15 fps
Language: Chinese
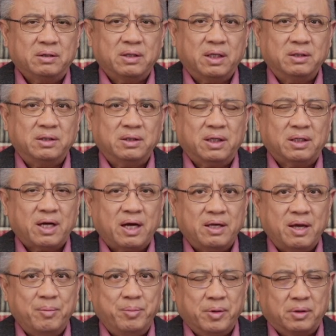但是呢，它
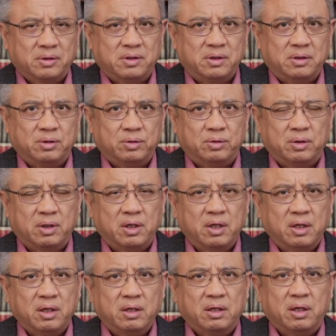也表示就是说，
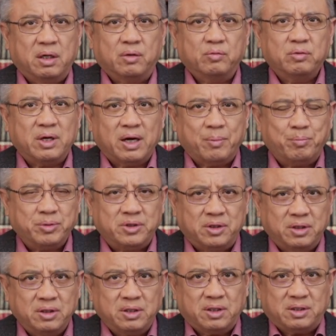乌克兰不
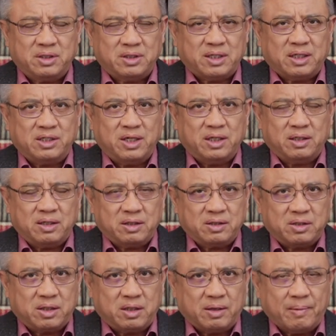仅仅是在
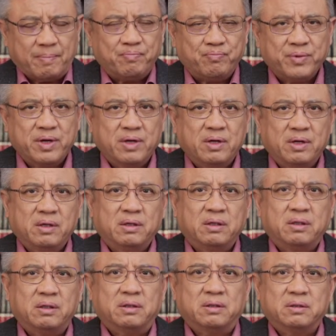这个，
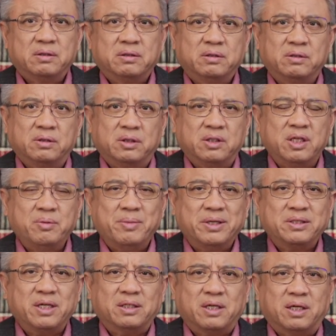就是地
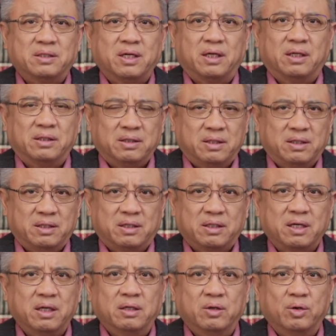面战场上，
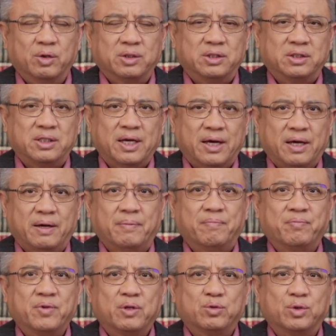跟俄罗斯在
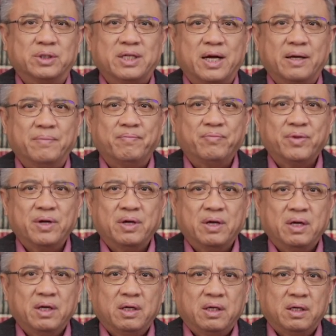作战。
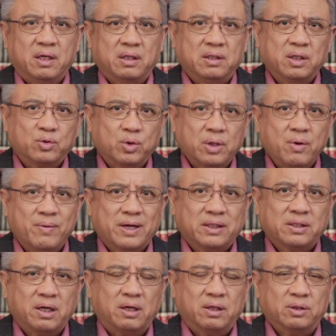像昨天晚
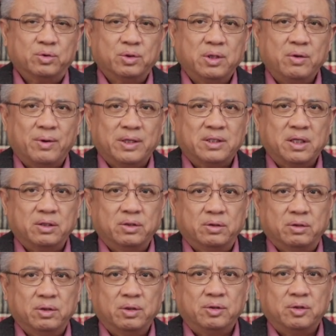上
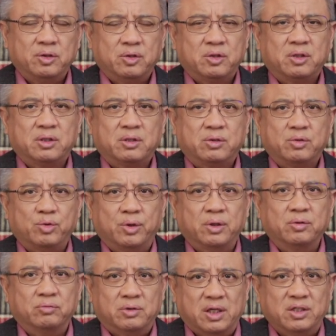有一
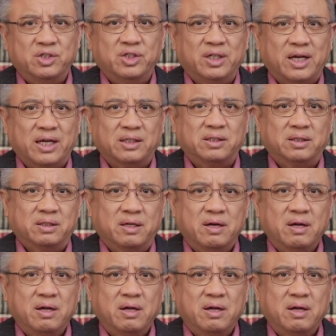群无人机，应该是